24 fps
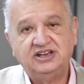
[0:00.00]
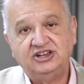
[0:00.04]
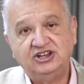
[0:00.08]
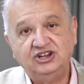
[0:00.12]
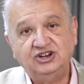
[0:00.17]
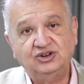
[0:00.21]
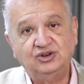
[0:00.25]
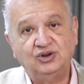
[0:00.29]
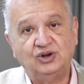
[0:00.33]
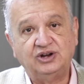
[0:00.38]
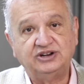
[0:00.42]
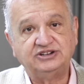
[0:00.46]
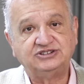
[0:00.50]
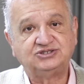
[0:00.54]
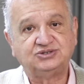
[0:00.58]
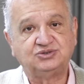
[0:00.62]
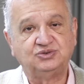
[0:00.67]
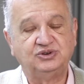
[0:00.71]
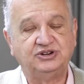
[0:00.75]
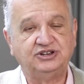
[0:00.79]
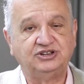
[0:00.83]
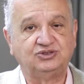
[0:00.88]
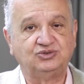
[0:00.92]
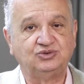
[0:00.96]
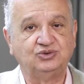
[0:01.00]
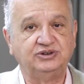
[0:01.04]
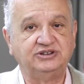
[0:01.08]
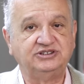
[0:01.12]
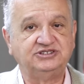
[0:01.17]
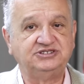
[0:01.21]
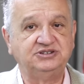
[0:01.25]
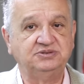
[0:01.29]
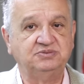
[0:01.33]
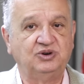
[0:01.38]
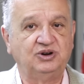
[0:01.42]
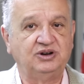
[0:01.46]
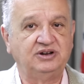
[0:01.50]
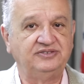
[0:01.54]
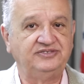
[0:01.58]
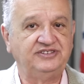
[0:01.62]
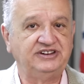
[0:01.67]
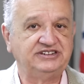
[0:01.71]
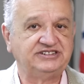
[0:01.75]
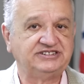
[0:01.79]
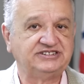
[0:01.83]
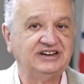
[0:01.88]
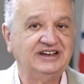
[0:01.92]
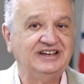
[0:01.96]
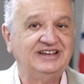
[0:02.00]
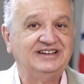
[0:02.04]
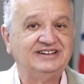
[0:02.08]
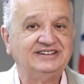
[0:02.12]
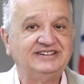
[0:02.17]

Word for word: E nós, corretores de imóveis,